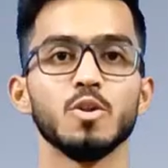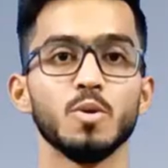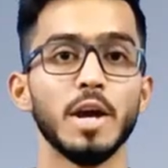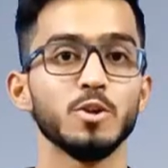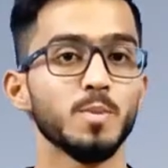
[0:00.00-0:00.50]
सो
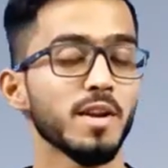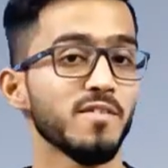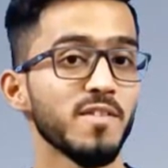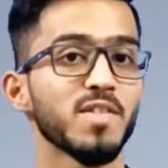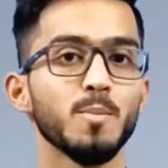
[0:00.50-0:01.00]
गाइज जो मेरा
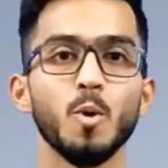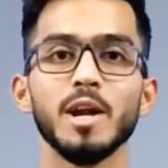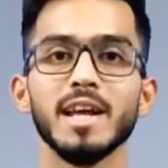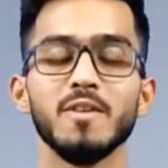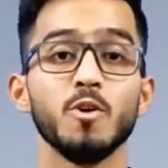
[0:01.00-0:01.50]
फिफ्थ
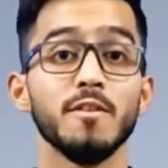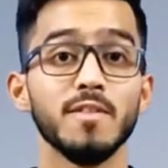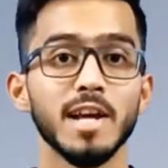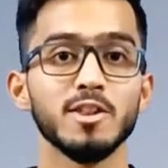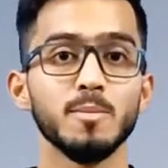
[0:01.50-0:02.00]
पॉइंट है वो है
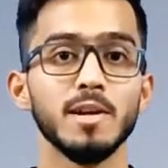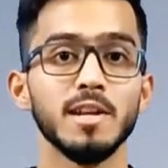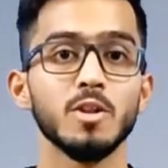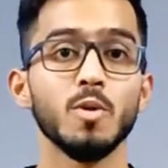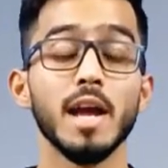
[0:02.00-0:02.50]

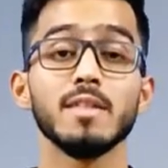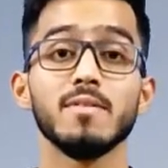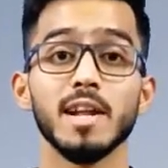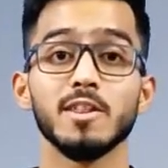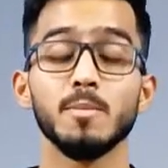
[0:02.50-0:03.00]
फ्लेक्सिबिलिटी तो गाइज
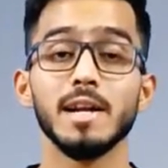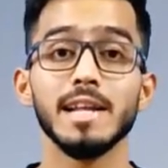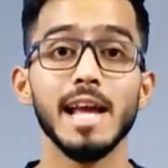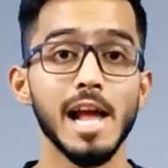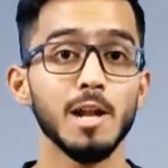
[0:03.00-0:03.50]

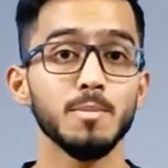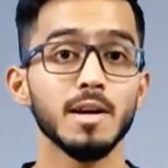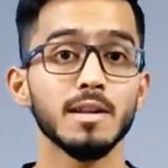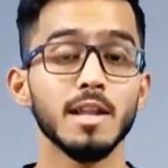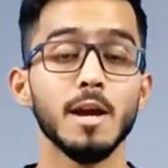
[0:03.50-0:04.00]
फ्लेक्सिबिलिटी हेल्प
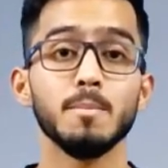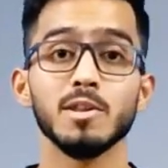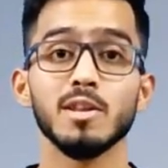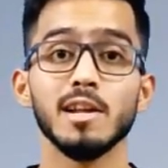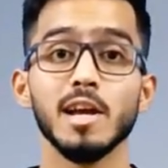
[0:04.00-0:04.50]
करता है
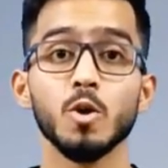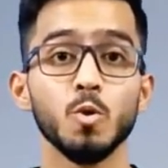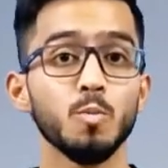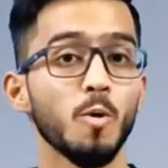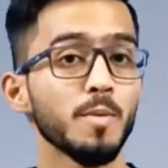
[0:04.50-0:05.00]
मसल या
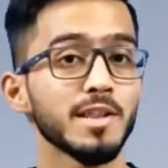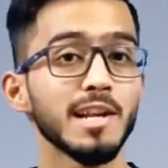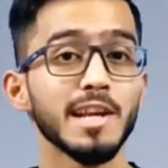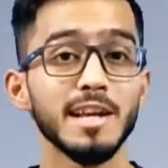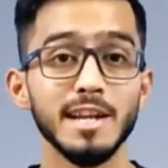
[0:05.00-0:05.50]
ग्रुप ऑफ मसल
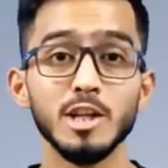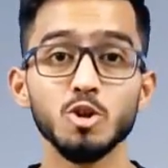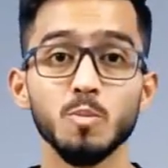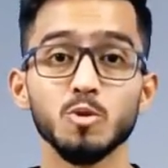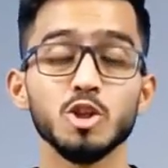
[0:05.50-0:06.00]
के रेंज
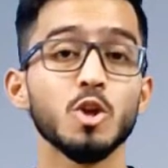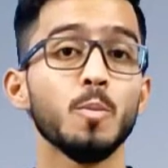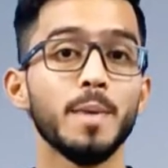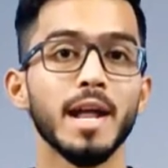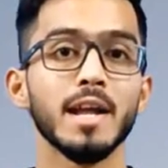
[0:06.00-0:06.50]
ऑफ मोशन को
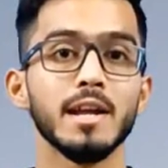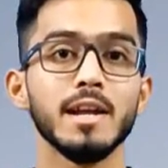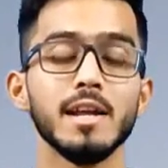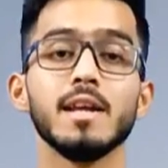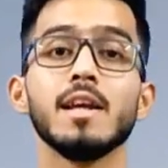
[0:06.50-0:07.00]
बढ़ाने के
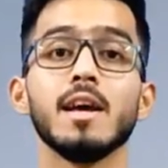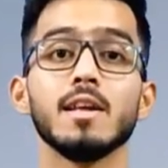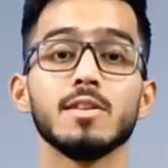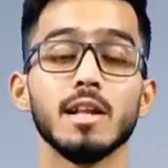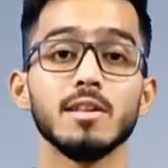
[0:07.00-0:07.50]
लिए
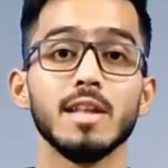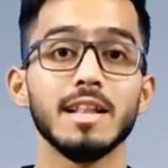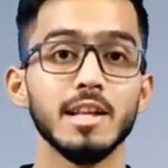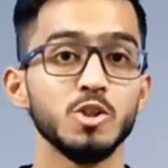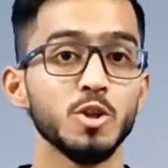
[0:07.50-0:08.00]
साथ ही
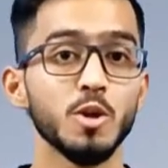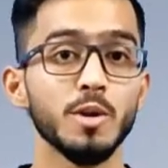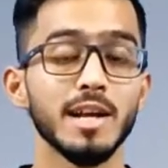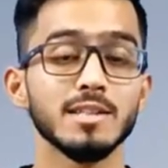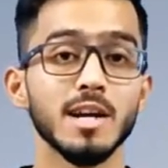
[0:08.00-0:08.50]
साथ इंजरी
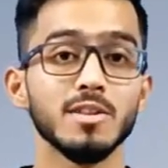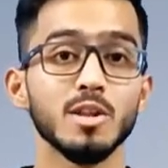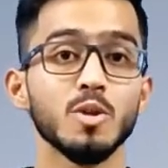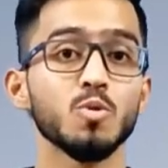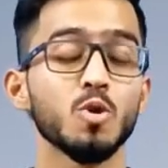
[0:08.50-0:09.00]
होने के
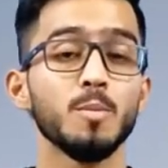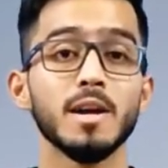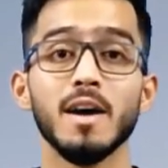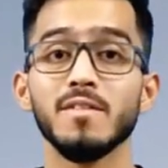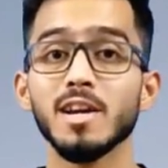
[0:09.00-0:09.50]
चांसेस है उसको भी
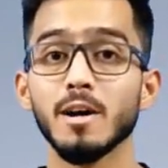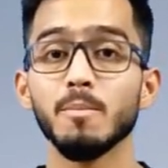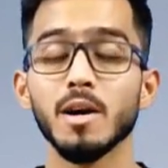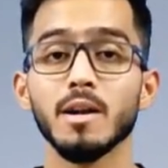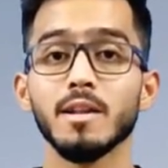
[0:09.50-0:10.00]
काफ़ी कम
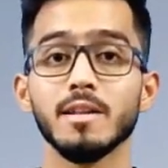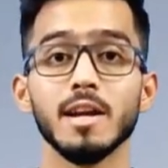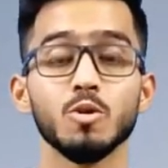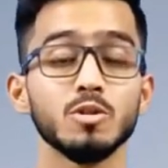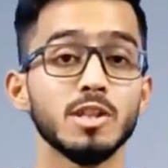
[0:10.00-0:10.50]
कर देता
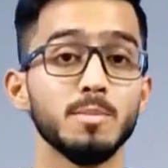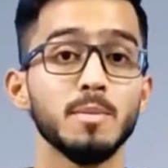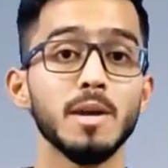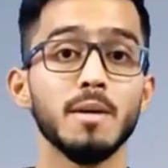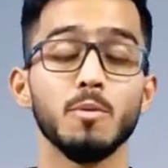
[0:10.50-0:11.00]
है तो जब
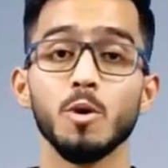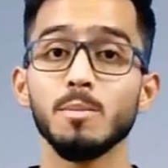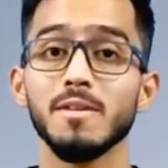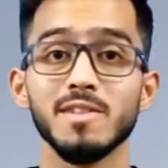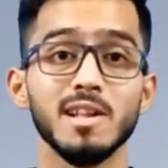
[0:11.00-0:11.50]
भी हम कोई
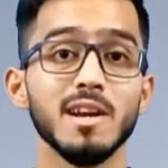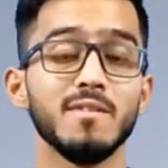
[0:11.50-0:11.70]
भी फिजिकल